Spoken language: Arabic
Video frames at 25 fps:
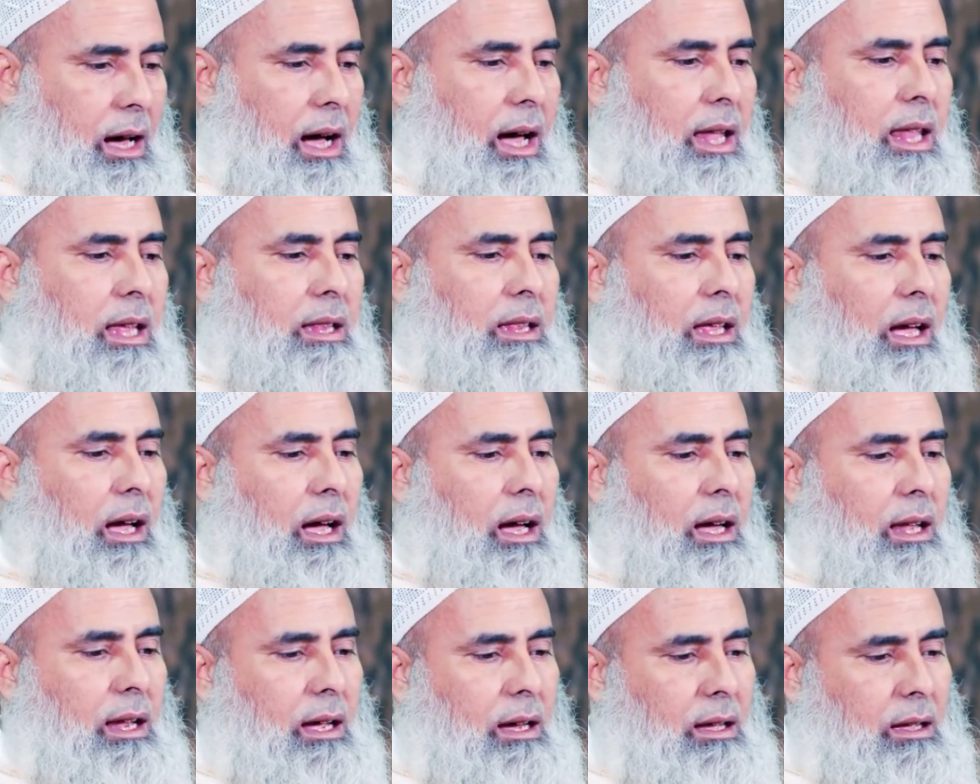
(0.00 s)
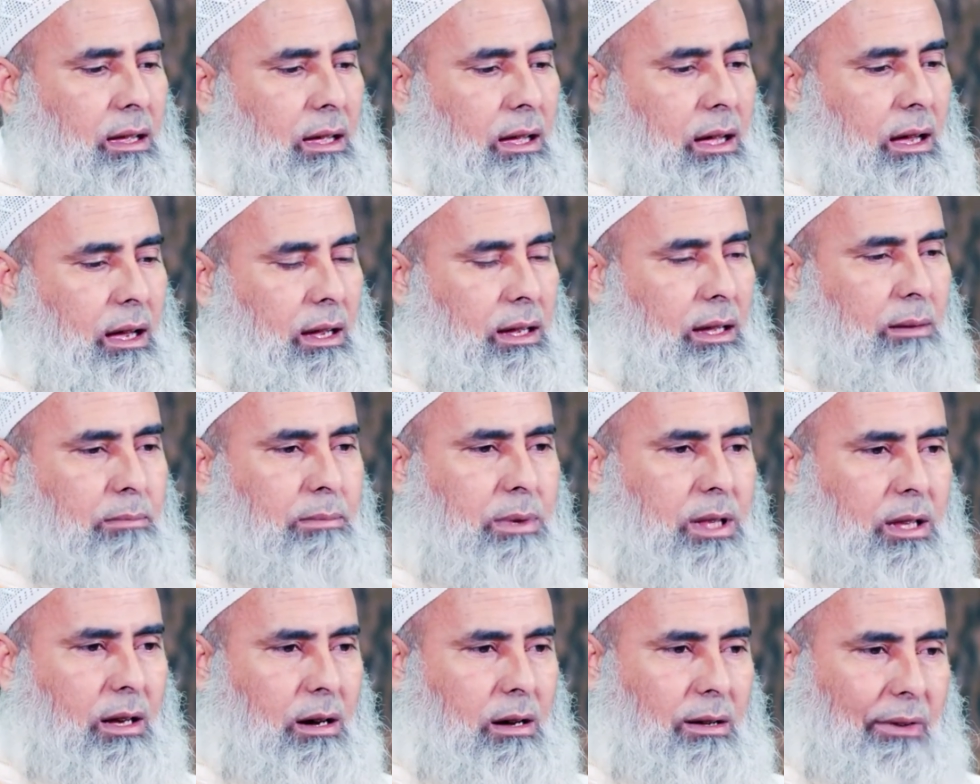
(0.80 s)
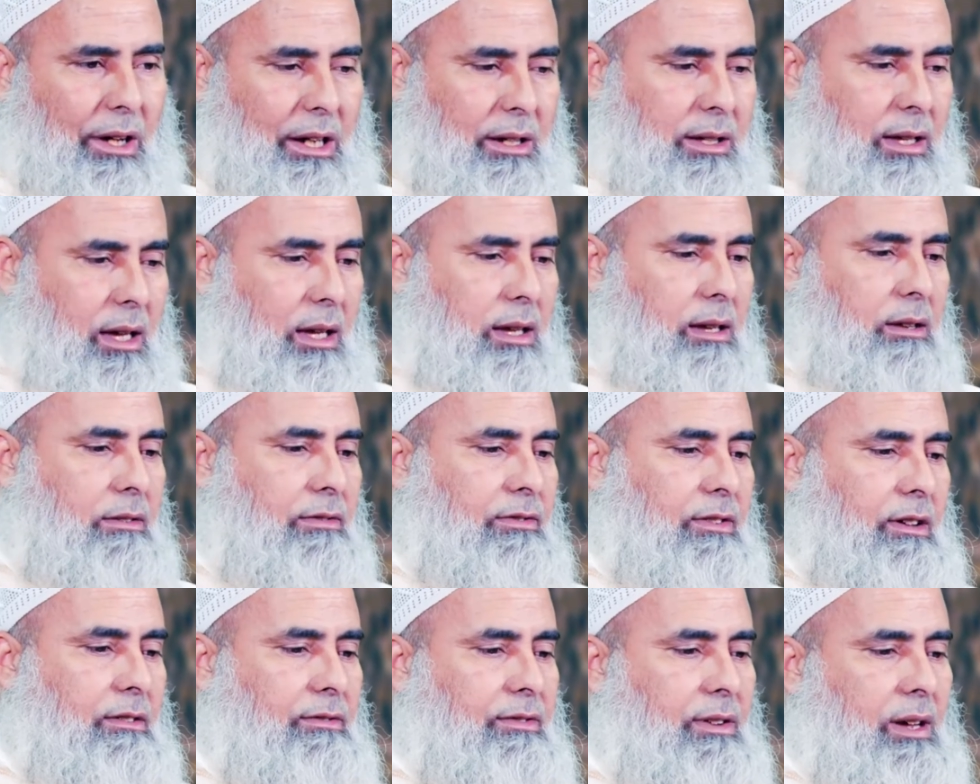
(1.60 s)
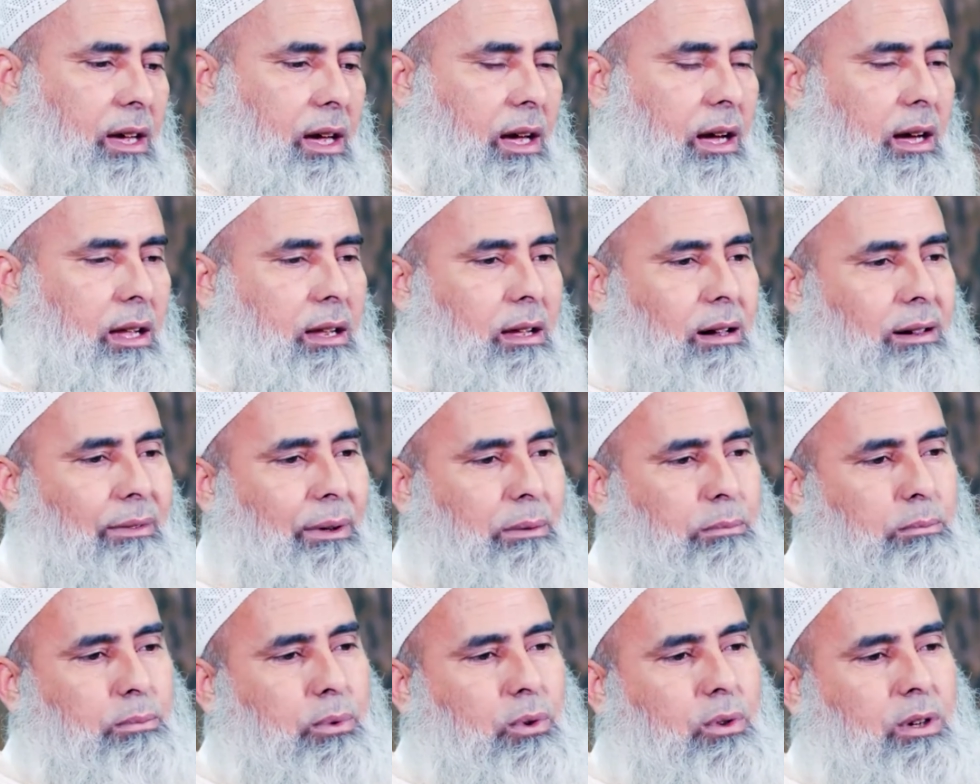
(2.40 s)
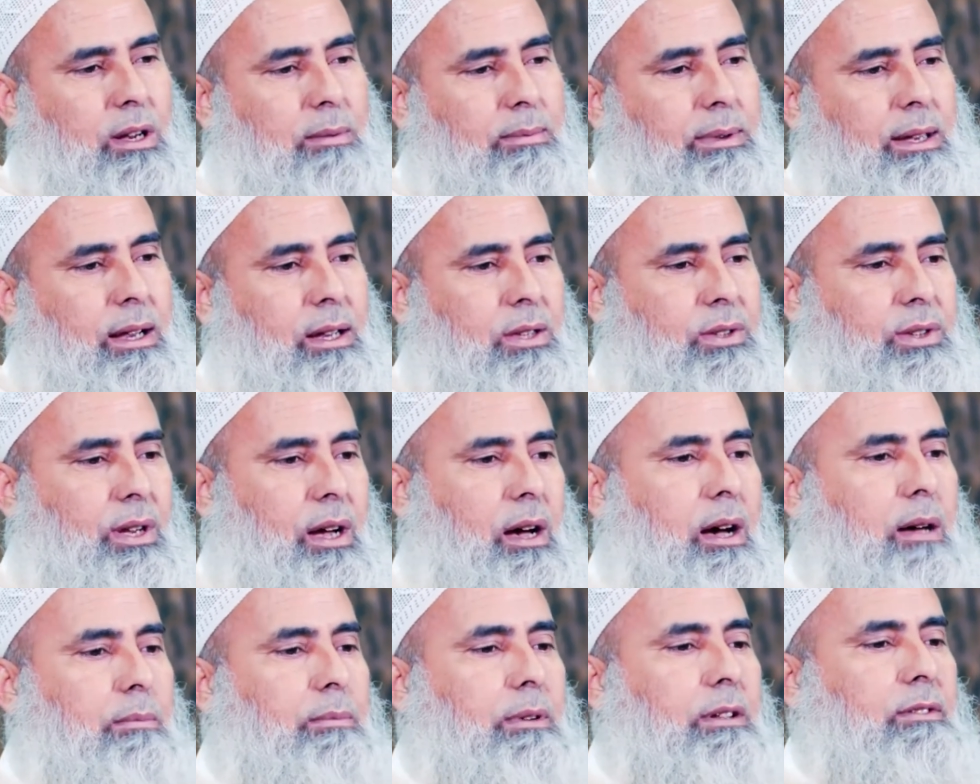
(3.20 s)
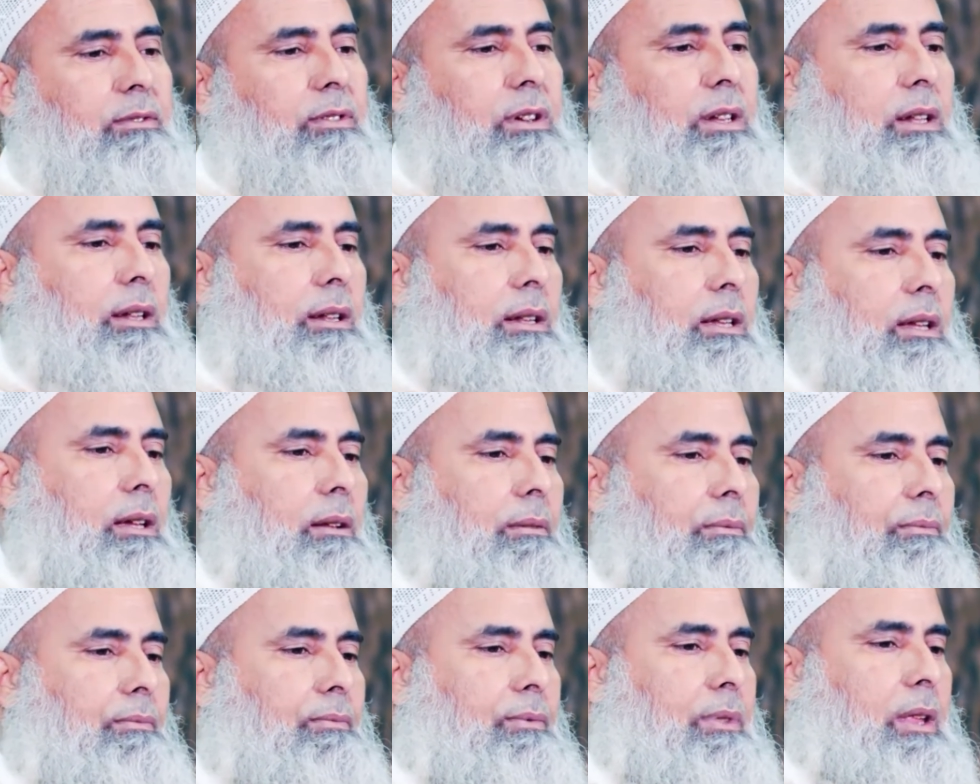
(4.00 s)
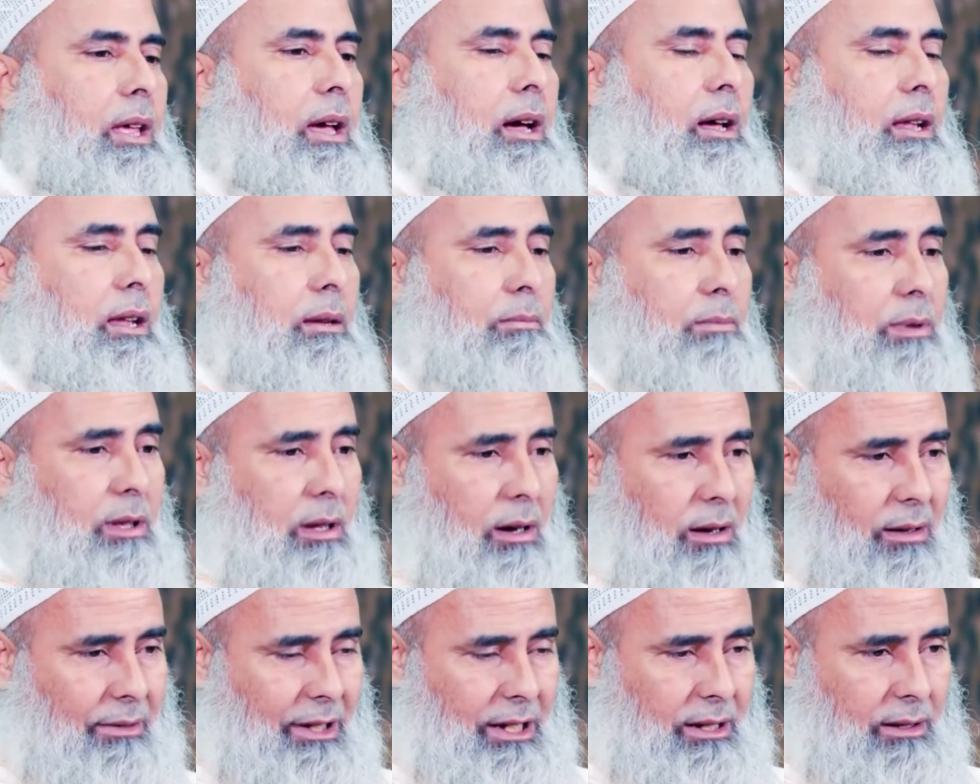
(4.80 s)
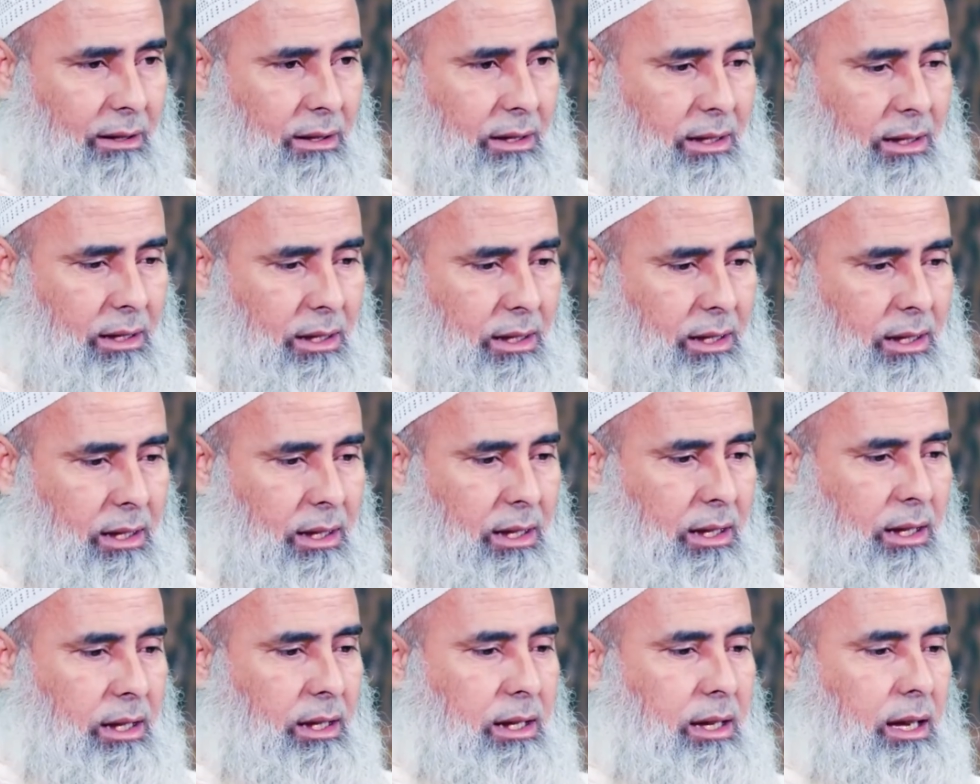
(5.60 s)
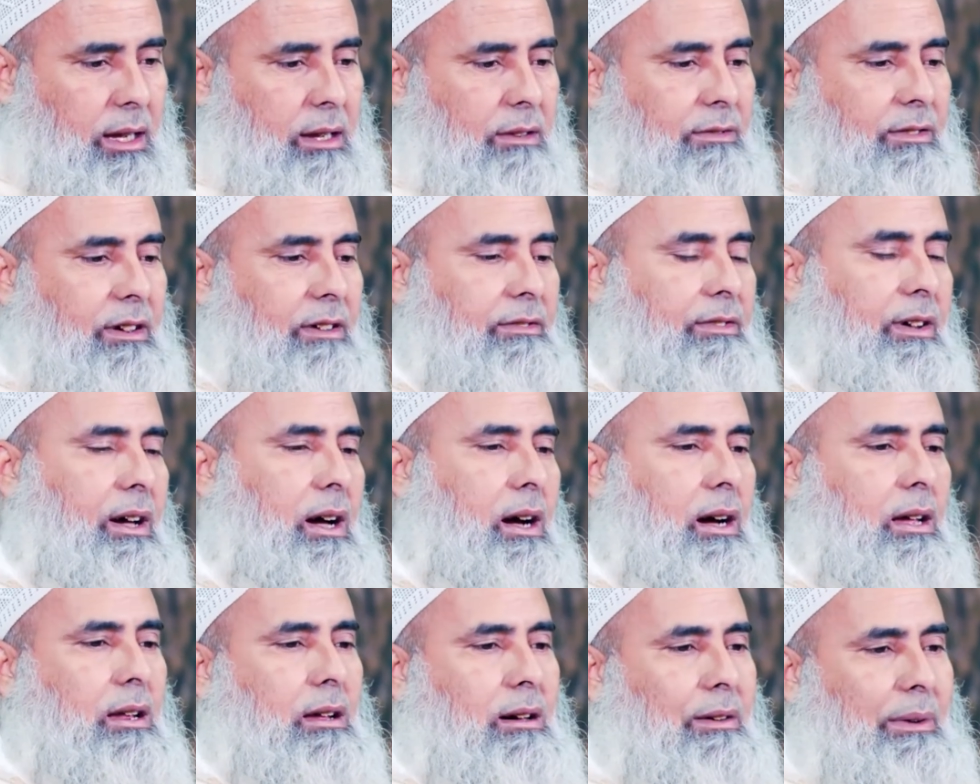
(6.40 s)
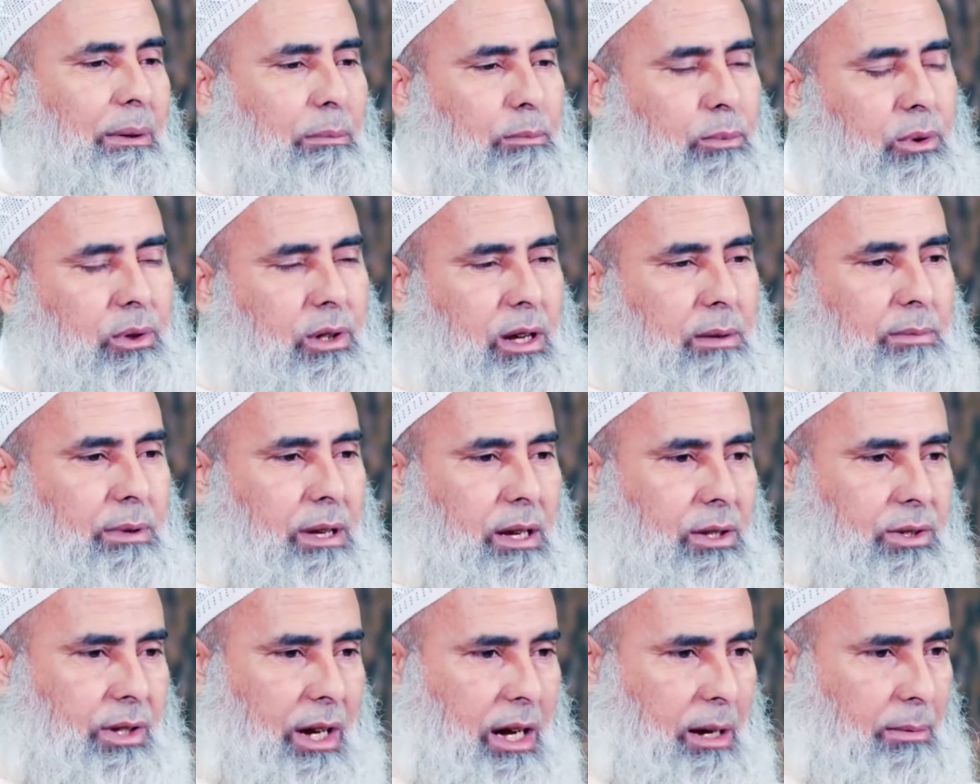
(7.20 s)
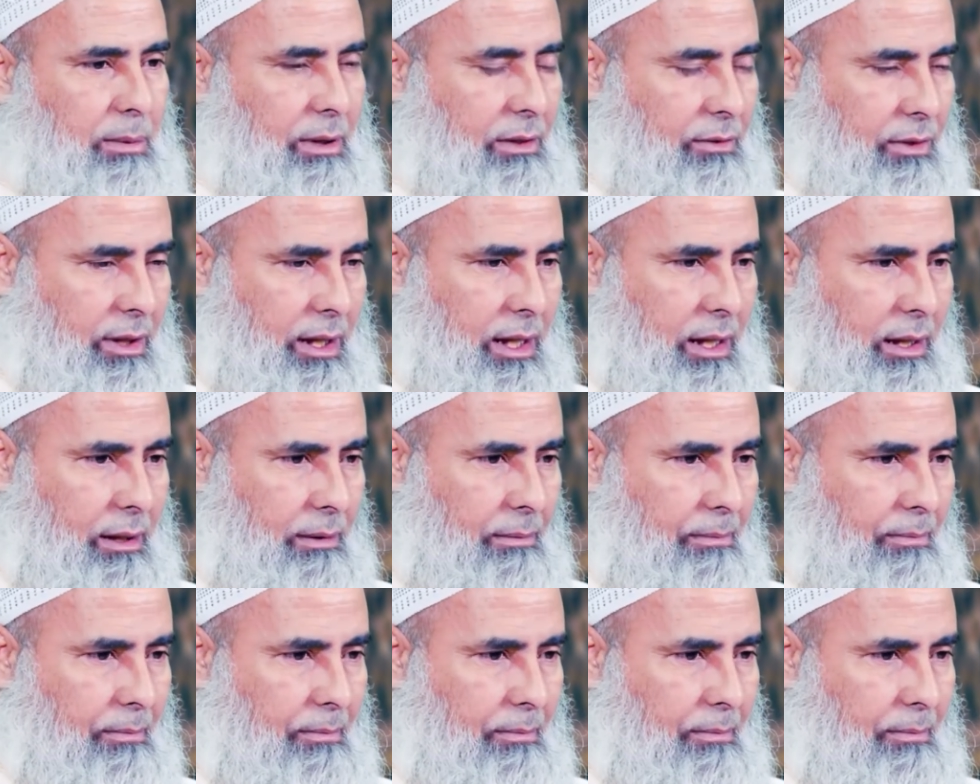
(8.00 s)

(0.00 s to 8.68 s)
قال تعالى ألم تر كيف فعل ربك بأصحاب الفيل ألم تر كيف فعل ربك بأصحاب الفيل